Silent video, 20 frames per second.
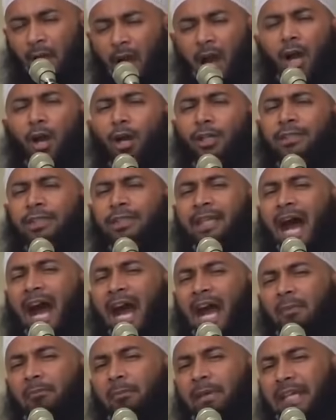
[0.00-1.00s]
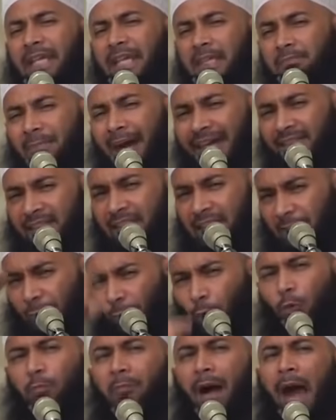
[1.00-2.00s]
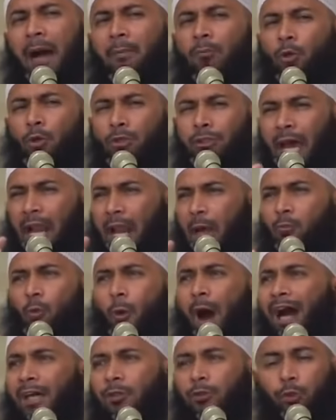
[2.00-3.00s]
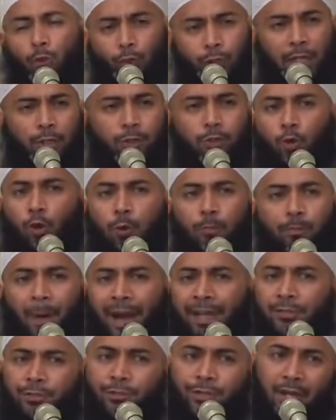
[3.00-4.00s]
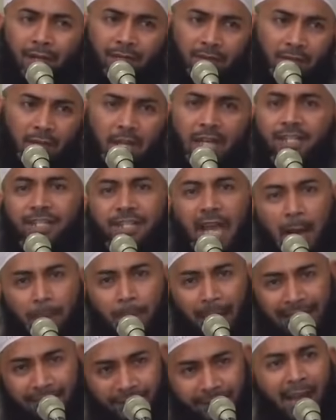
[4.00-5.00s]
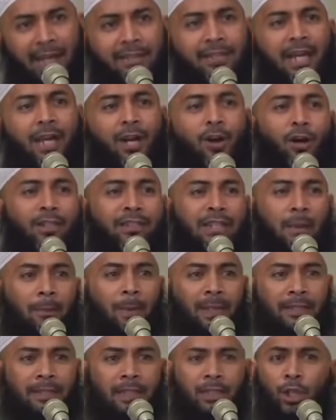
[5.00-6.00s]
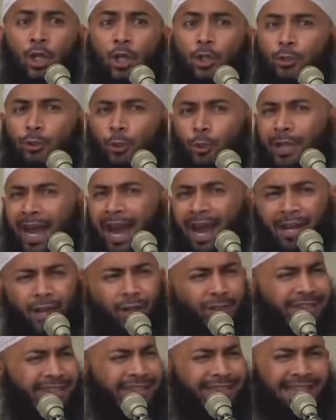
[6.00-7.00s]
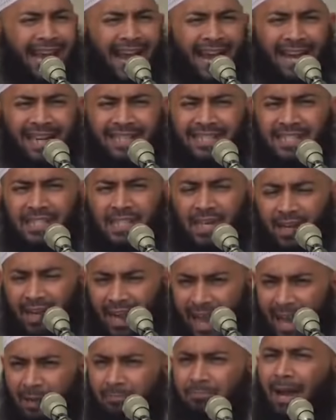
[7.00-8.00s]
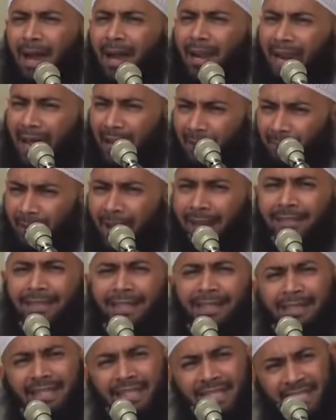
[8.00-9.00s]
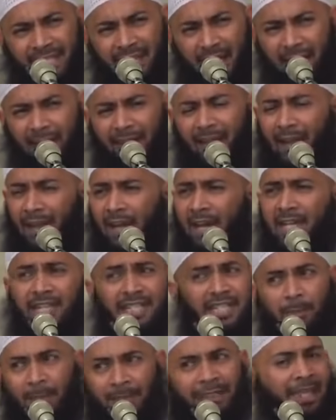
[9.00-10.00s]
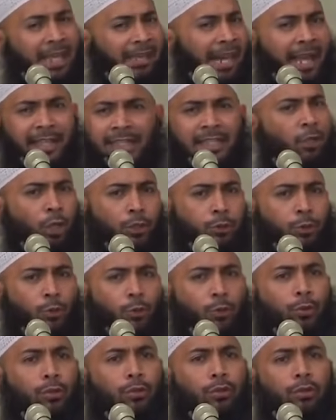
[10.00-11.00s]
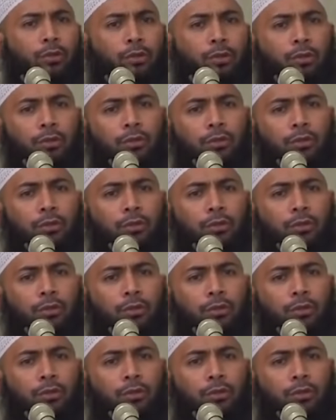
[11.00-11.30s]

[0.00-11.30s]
Engkau tidak akan menikmati rumahmu dalam waktu yang cukup panjang. Jabatan yang kau dapatkan juga engkau tidak akan selama-lamanya di sana. Sebentar lagi kau turun.